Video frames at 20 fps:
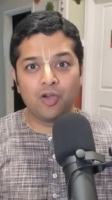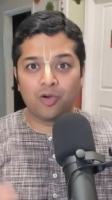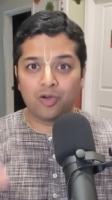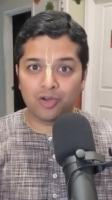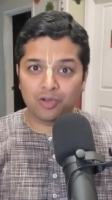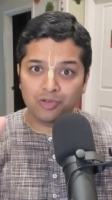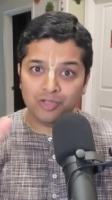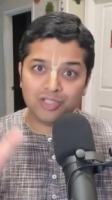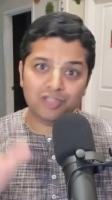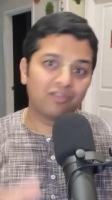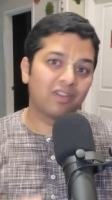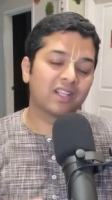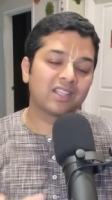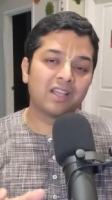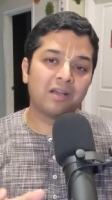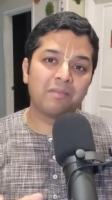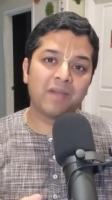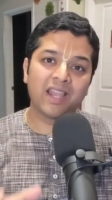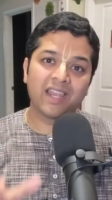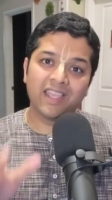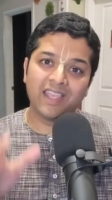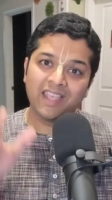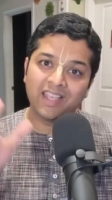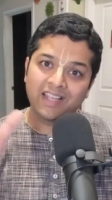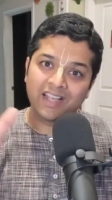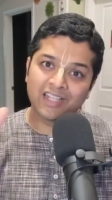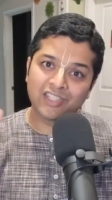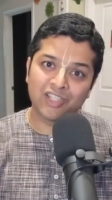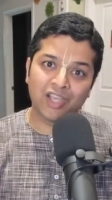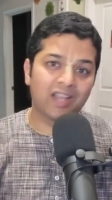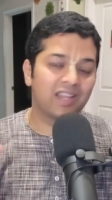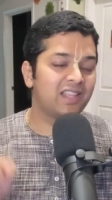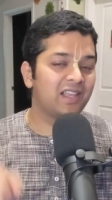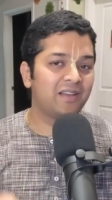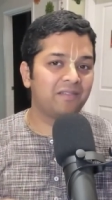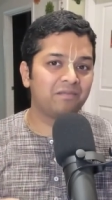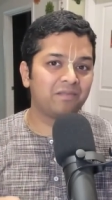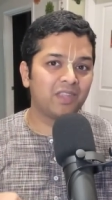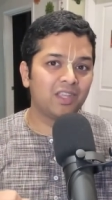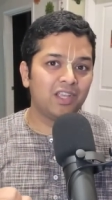और उस वक्त हमारे एक
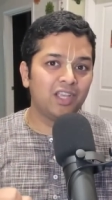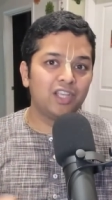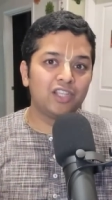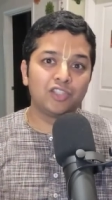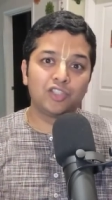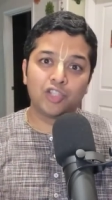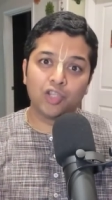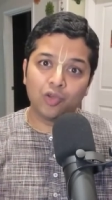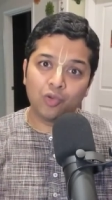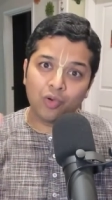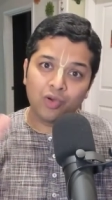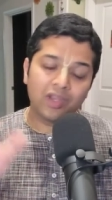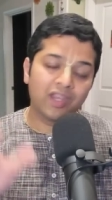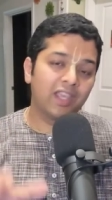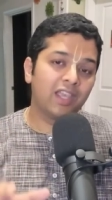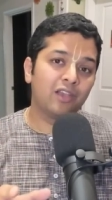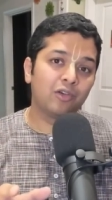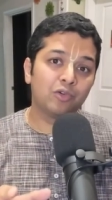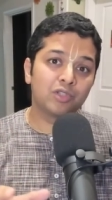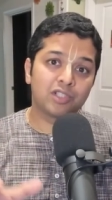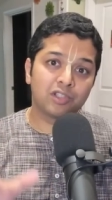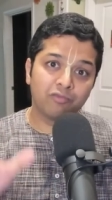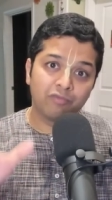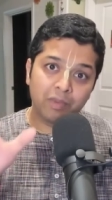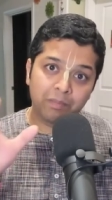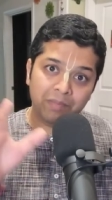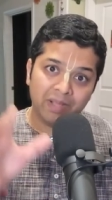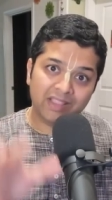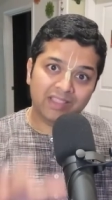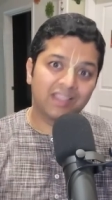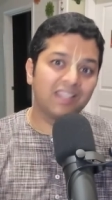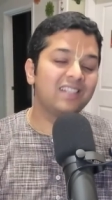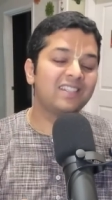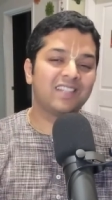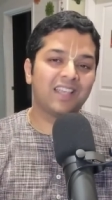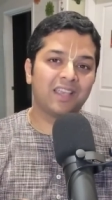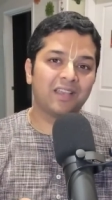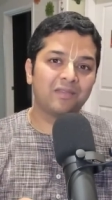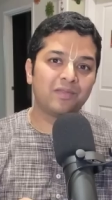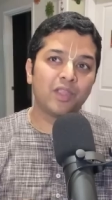आचार्य जिन्होंने उस विपत्ति
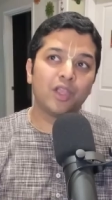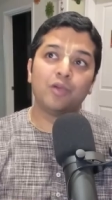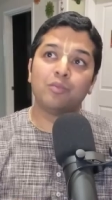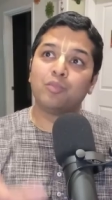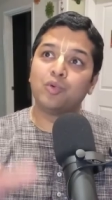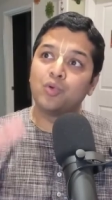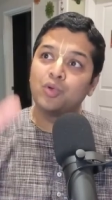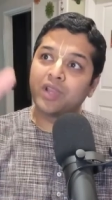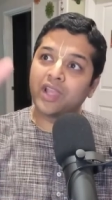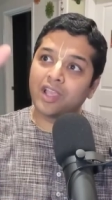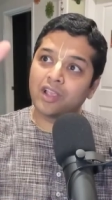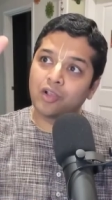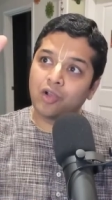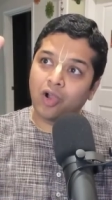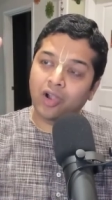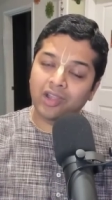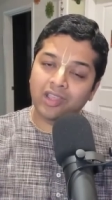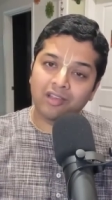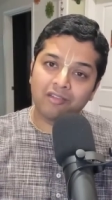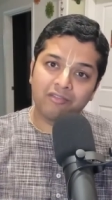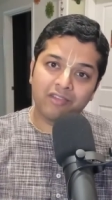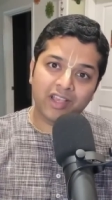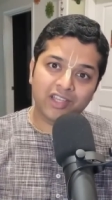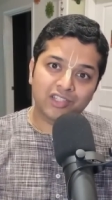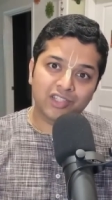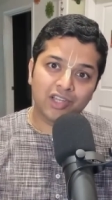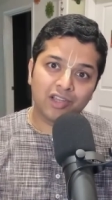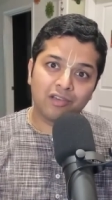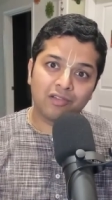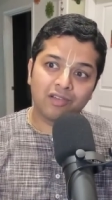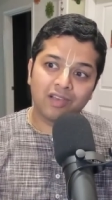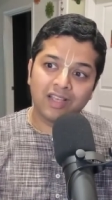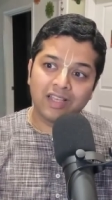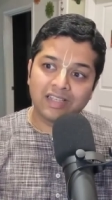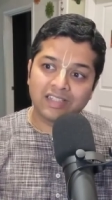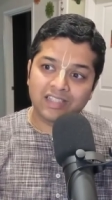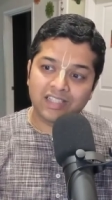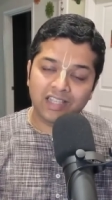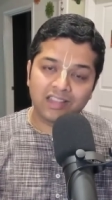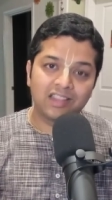से पूरे गौड़िया वैष्णव
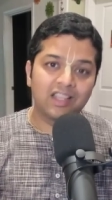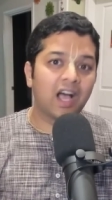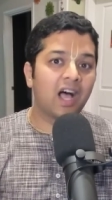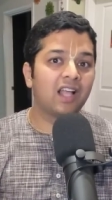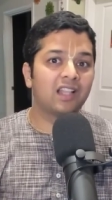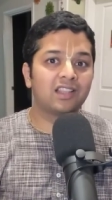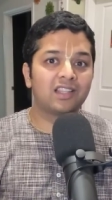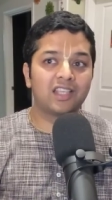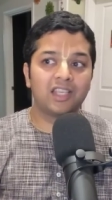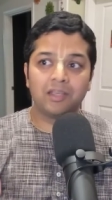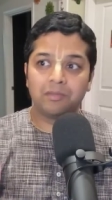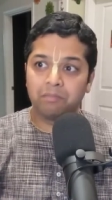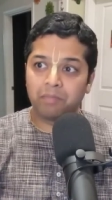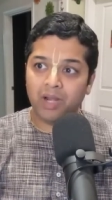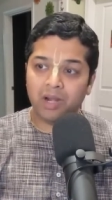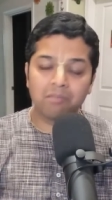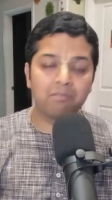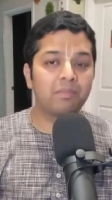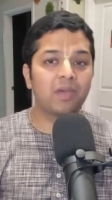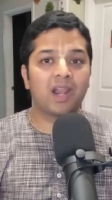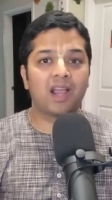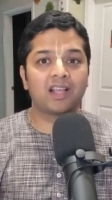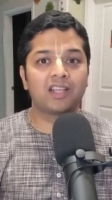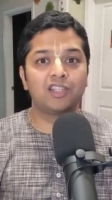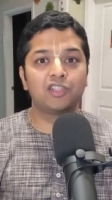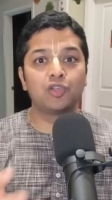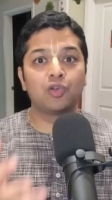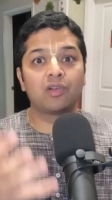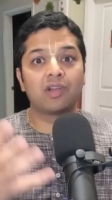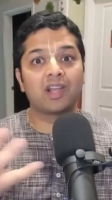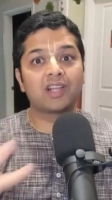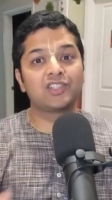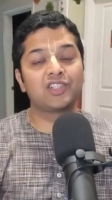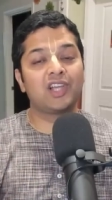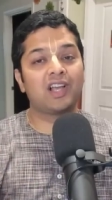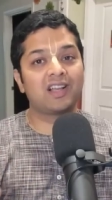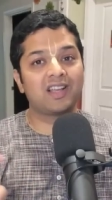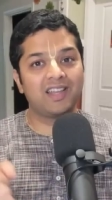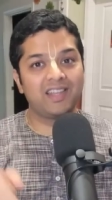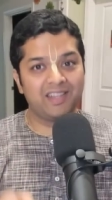सिद्धांत की परंपरा की जो
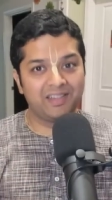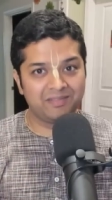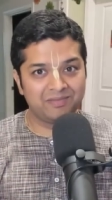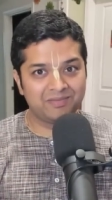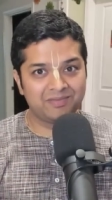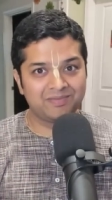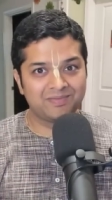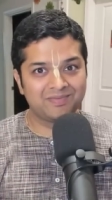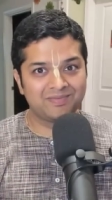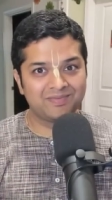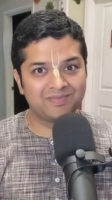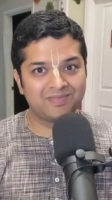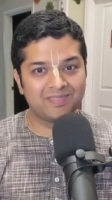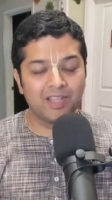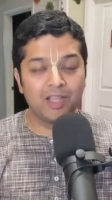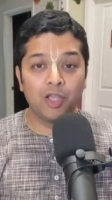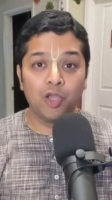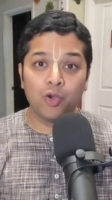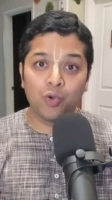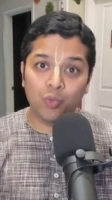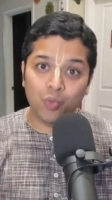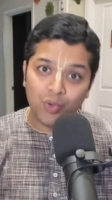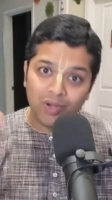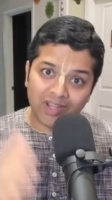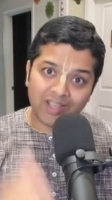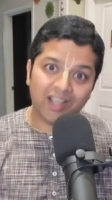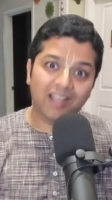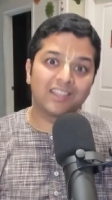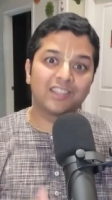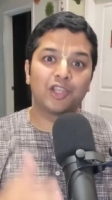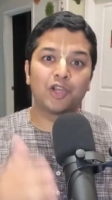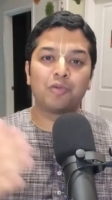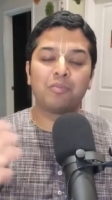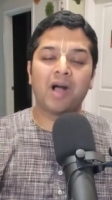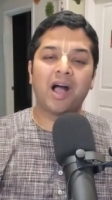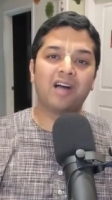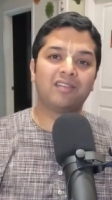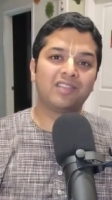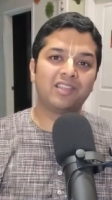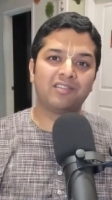रक्षा करी हम्म? उनका
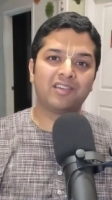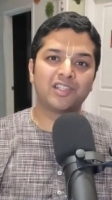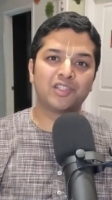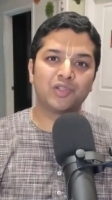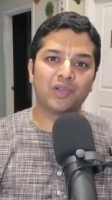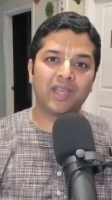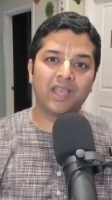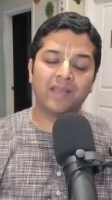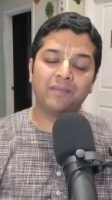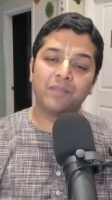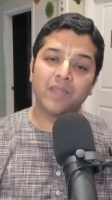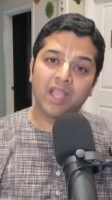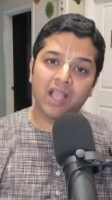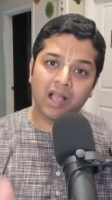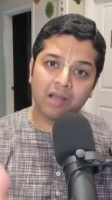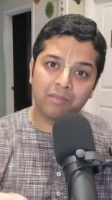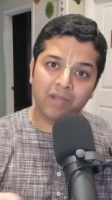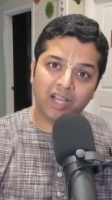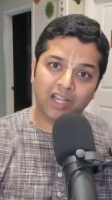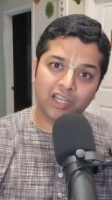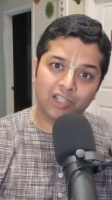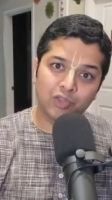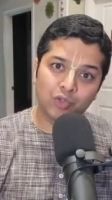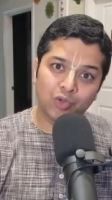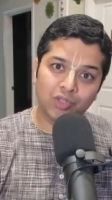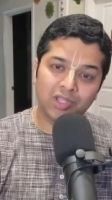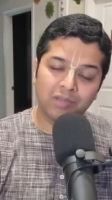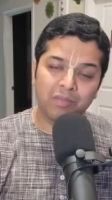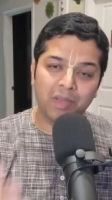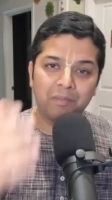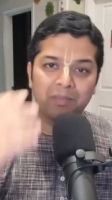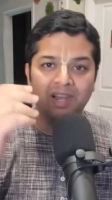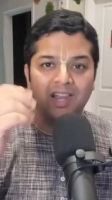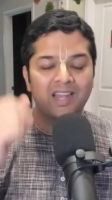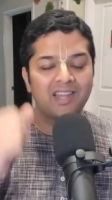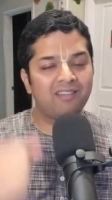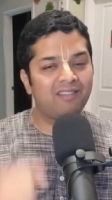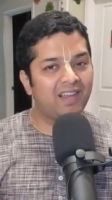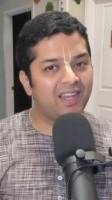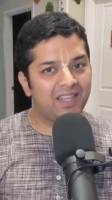तिरुभाव दिवस जो है हम अगले दो दिन में
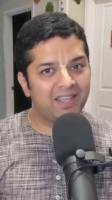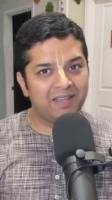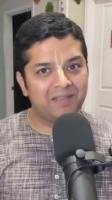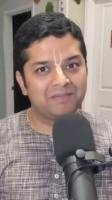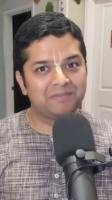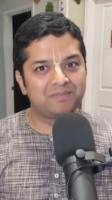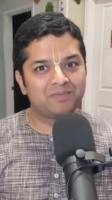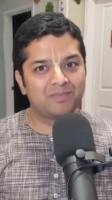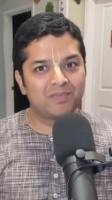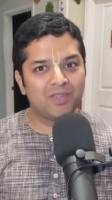मनाने वाले हैं